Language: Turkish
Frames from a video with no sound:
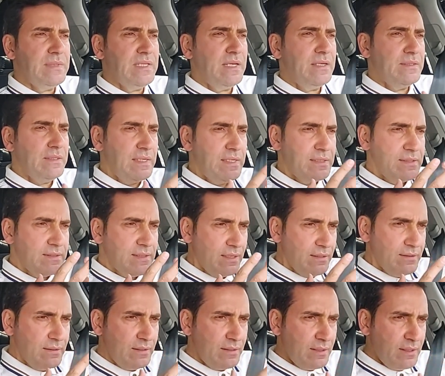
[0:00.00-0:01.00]
yani
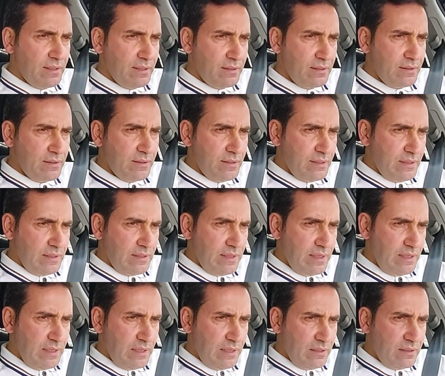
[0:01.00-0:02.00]
insanlara
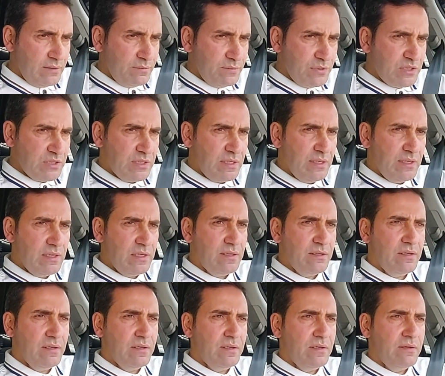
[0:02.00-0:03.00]
eliyle bir
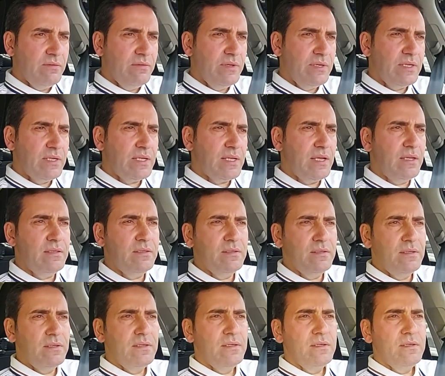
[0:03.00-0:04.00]
şeyleri verirken
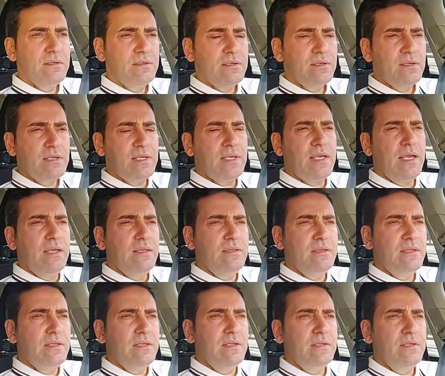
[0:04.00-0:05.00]

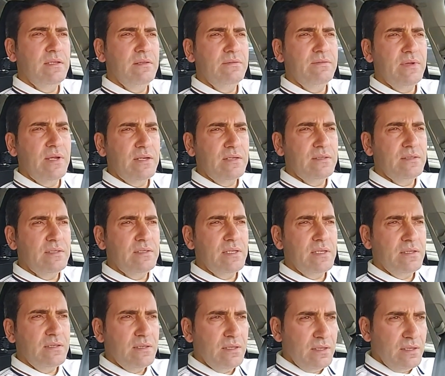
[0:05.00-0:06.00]
kendilerinin
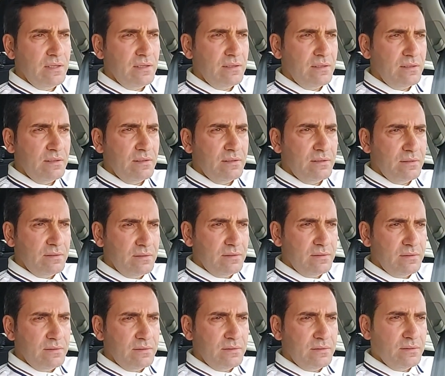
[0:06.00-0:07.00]
verdiğini
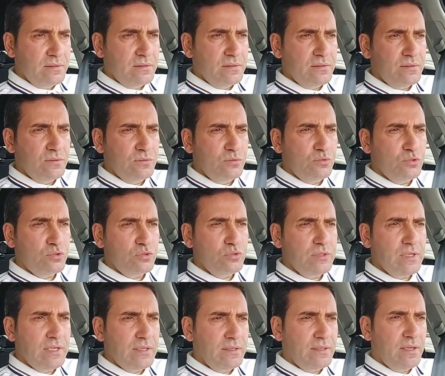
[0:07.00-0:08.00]

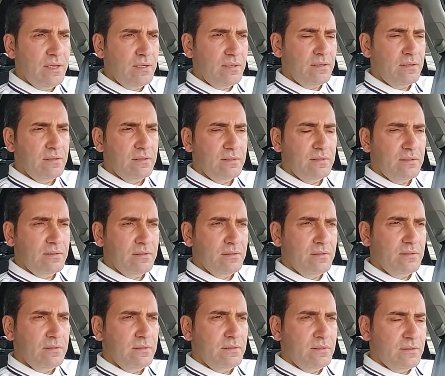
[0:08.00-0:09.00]

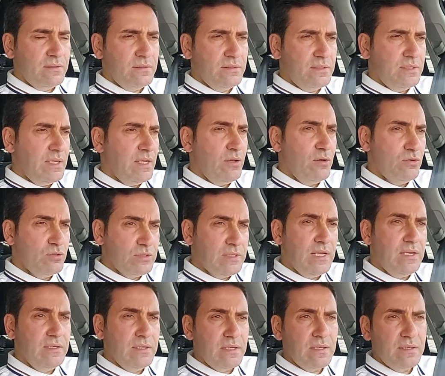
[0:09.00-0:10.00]
düşünenleri
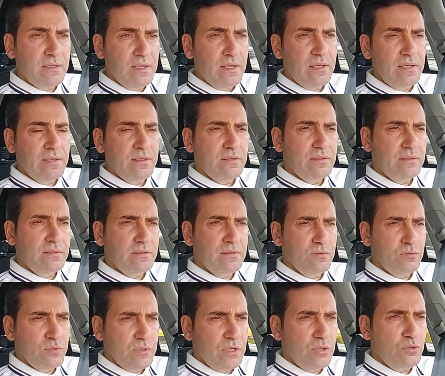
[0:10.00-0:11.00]
özellikle
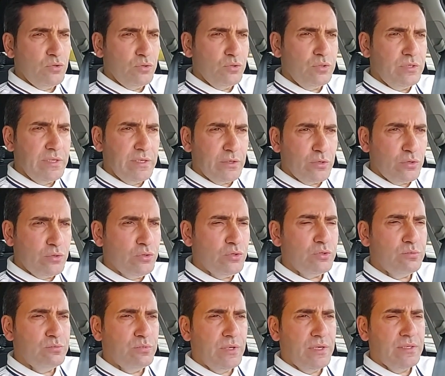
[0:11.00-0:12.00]
uyarıyor diye
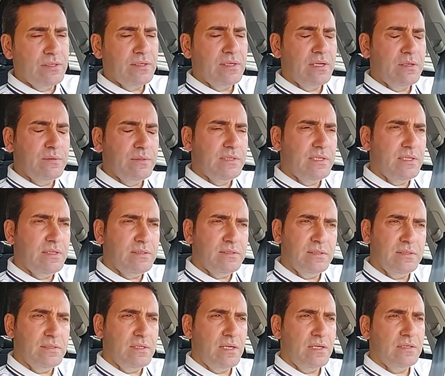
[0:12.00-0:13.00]
görüyorum bu ayet-i kerimede.
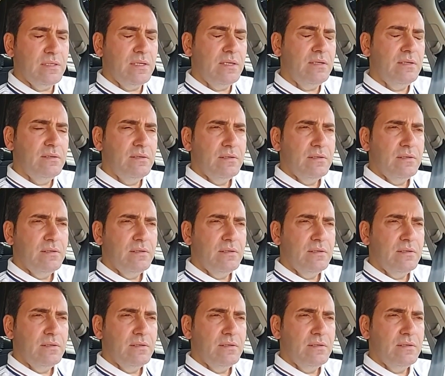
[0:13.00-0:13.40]
Sizler de